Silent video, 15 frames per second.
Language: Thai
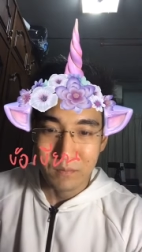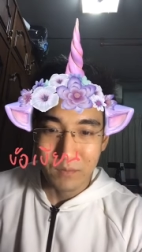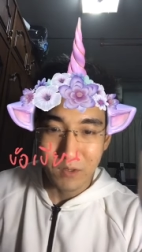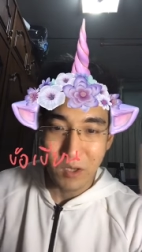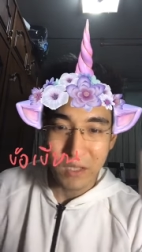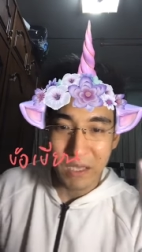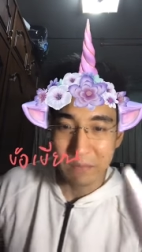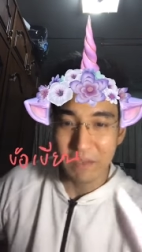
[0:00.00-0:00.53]

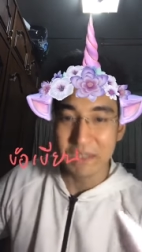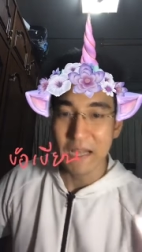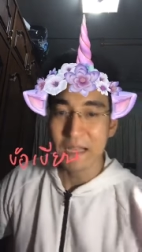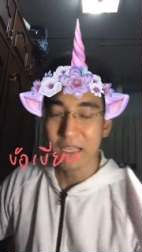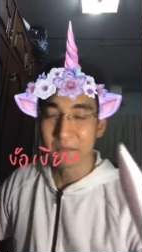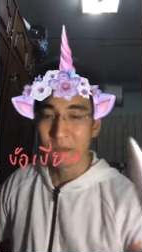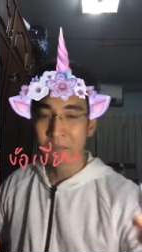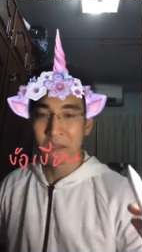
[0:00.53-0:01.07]
ข้อเขียนภาษาอั
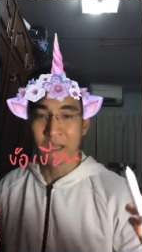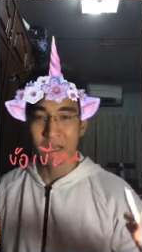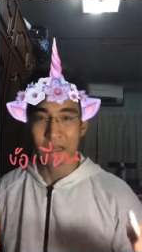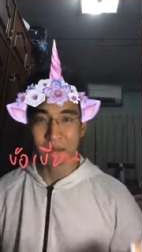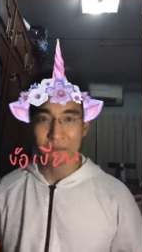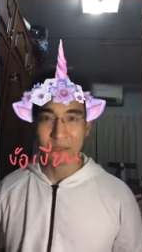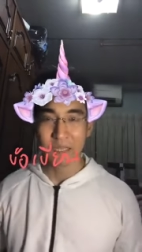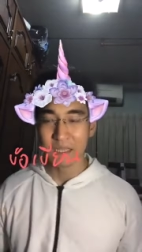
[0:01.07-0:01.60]
งกฤษไม่มีนะ
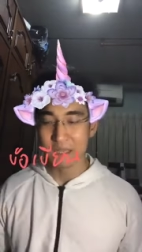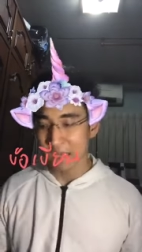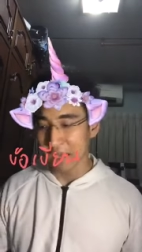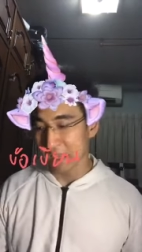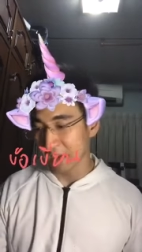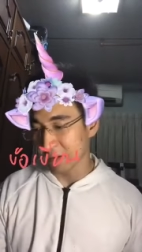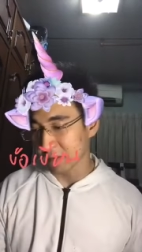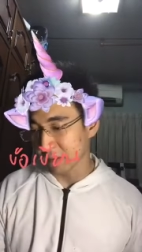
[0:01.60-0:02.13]
ครับ ประเทศไทย
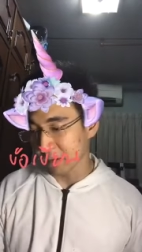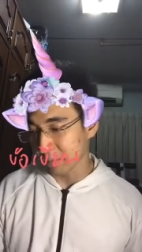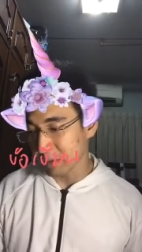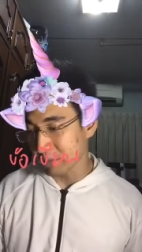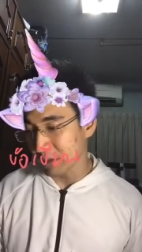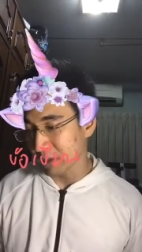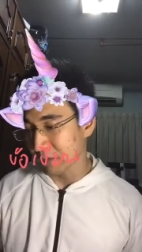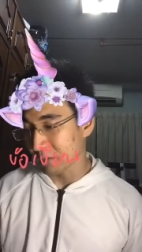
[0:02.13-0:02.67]
ยัง ยังไม่
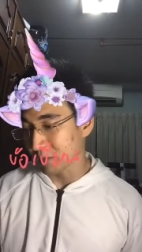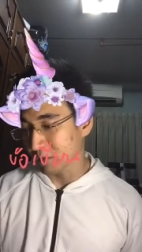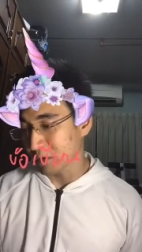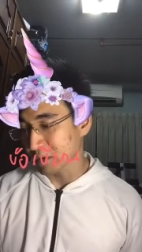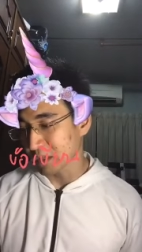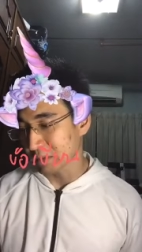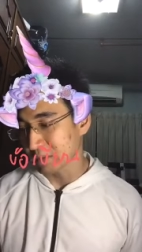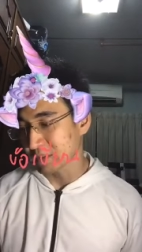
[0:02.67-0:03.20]
มีข้อ
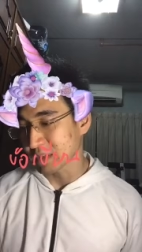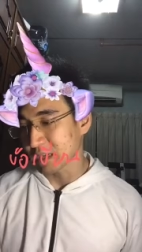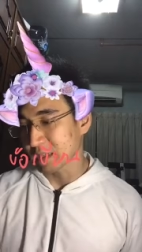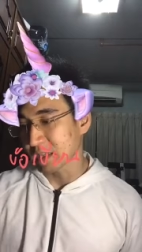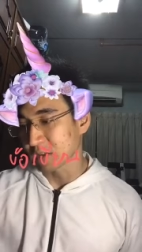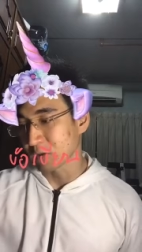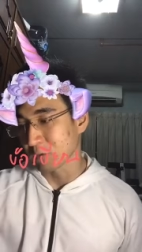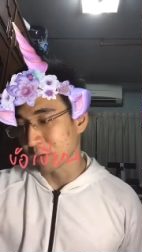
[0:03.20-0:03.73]
เขียนภาษาอังก
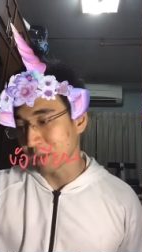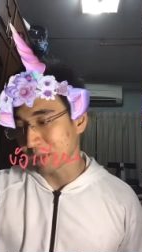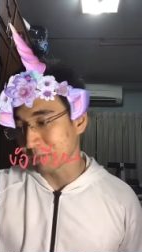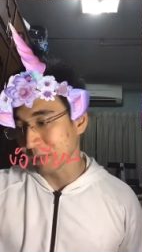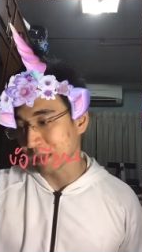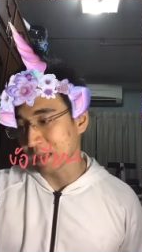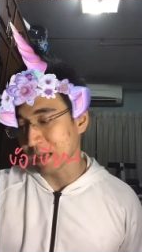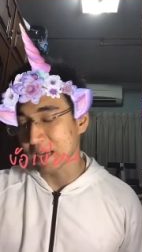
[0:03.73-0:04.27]
ฤษยกเว้นตำ
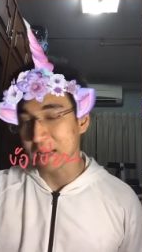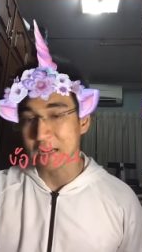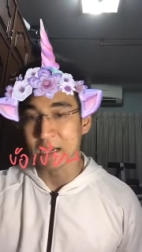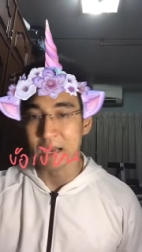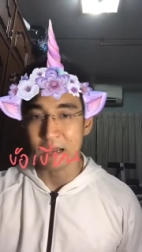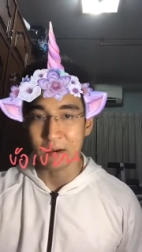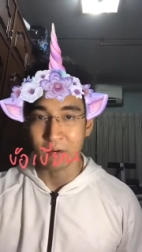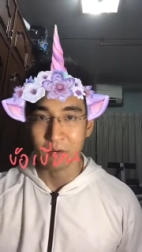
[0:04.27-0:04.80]
แหน่ง นักการ
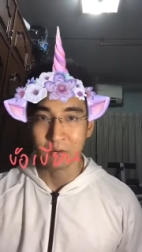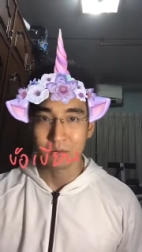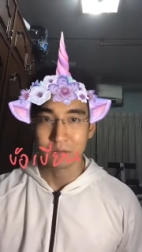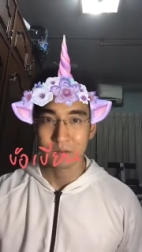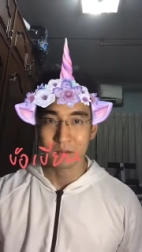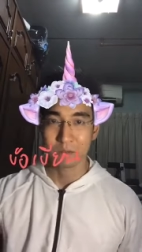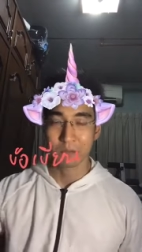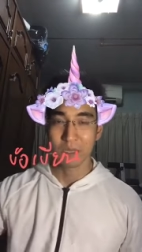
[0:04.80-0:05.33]
ข่าว
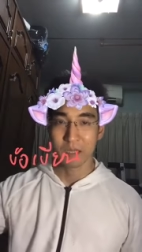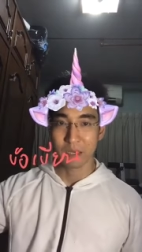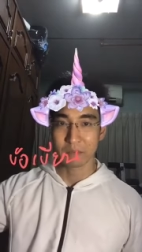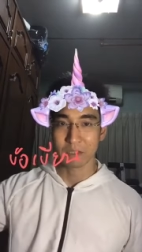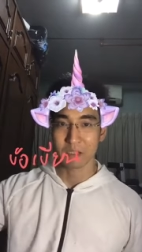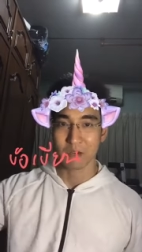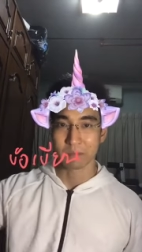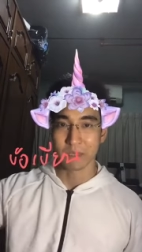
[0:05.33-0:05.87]
ที่เคย
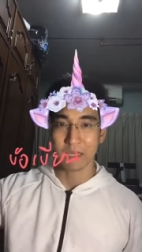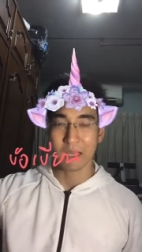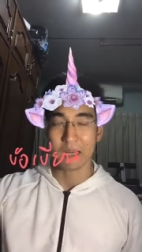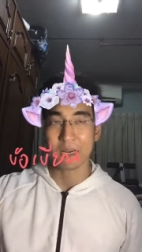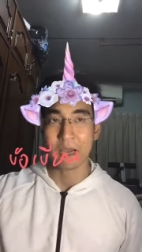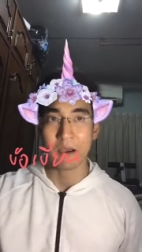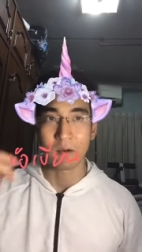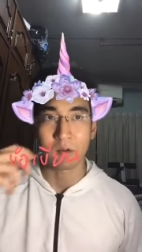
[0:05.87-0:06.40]
ไปสอบนักกา
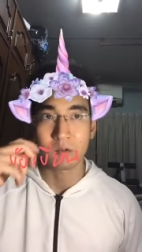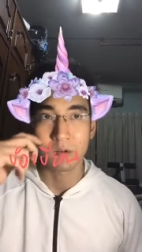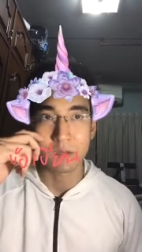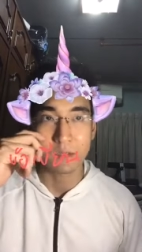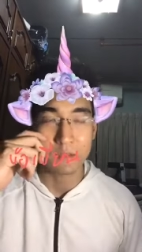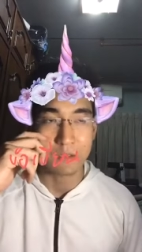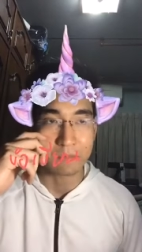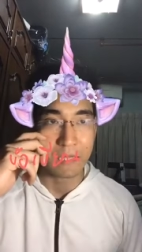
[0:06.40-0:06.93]
รข่าว
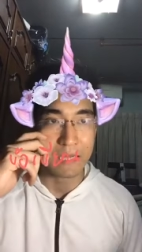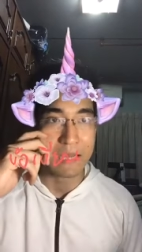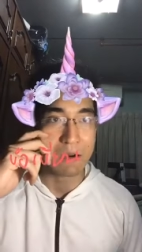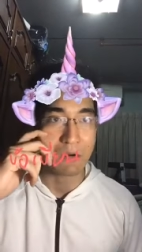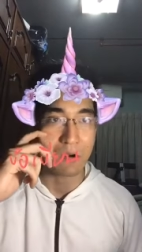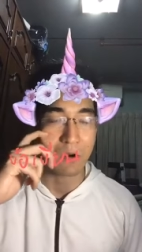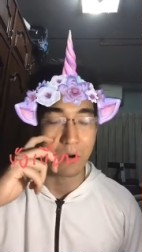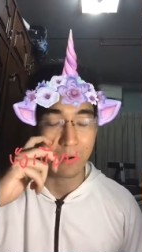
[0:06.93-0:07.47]
สำนักข่า
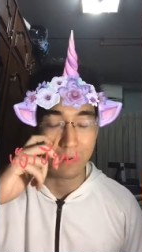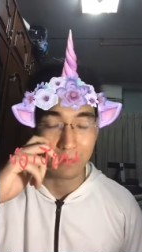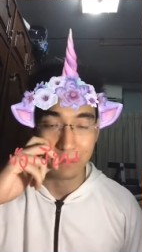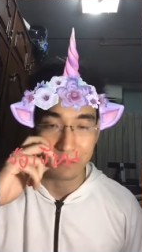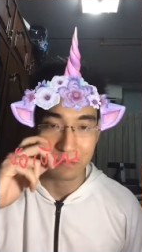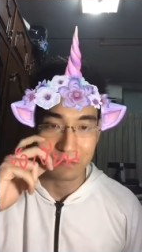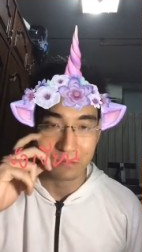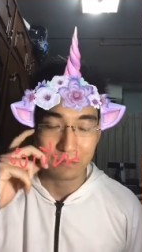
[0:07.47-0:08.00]
วกอง
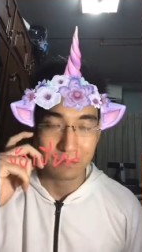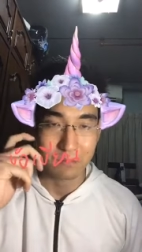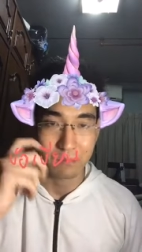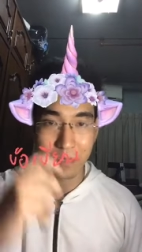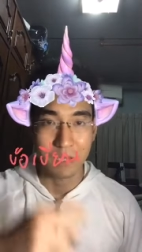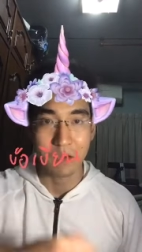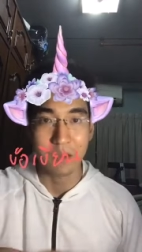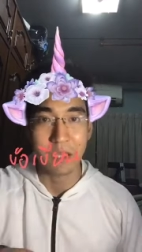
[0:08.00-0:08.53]

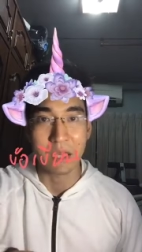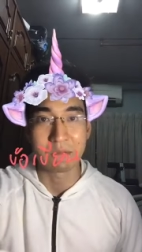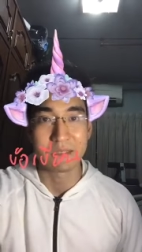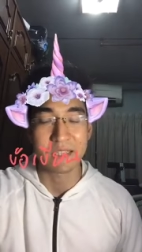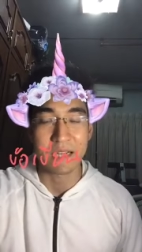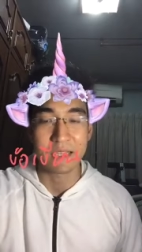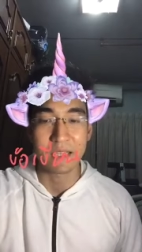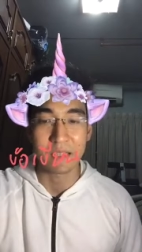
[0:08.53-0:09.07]
มีข้อเขียน
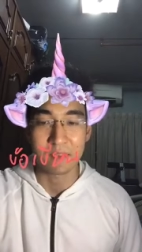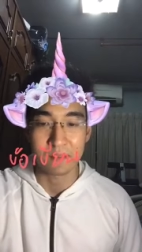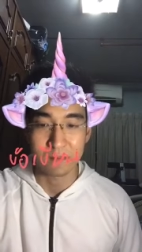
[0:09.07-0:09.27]
ภาษาอังกฤษ